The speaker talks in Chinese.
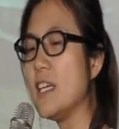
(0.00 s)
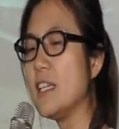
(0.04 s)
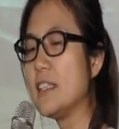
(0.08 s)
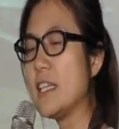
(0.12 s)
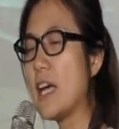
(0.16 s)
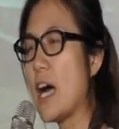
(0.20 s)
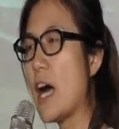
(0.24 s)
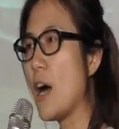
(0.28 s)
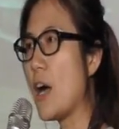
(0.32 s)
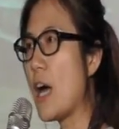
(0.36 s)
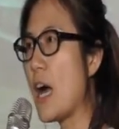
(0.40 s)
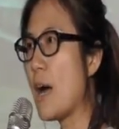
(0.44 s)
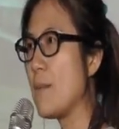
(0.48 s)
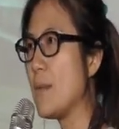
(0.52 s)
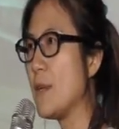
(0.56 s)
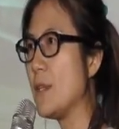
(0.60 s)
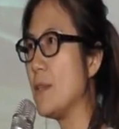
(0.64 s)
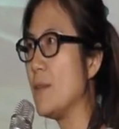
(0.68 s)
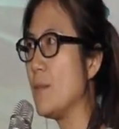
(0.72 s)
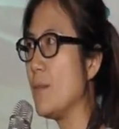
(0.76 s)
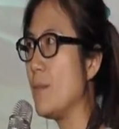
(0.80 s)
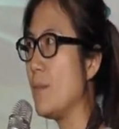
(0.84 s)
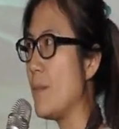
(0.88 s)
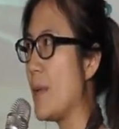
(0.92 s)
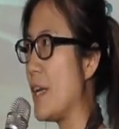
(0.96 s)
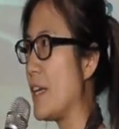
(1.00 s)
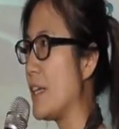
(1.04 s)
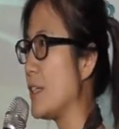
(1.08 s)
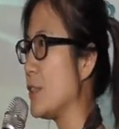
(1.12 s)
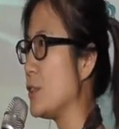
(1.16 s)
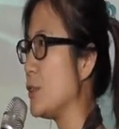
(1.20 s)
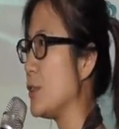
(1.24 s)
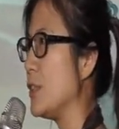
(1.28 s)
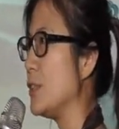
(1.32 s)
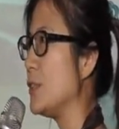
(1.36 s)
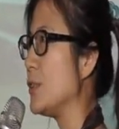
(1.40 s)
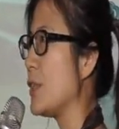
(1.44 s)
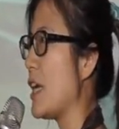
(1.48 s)
然后他们每一个
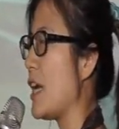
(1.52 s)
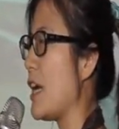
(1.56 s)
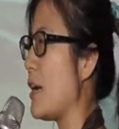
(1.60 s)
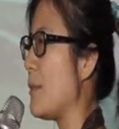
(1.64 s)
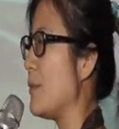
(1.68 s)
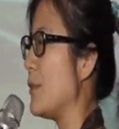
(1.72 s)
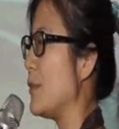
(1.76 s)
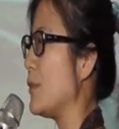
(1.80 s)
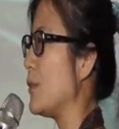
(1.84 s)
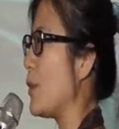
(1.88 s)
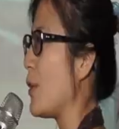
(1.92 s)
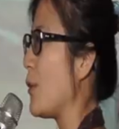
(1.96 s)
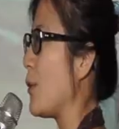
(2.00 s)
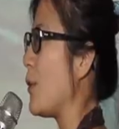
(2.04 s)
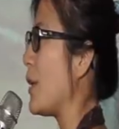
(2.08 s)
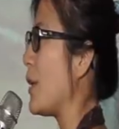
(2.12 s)
村庄，他们都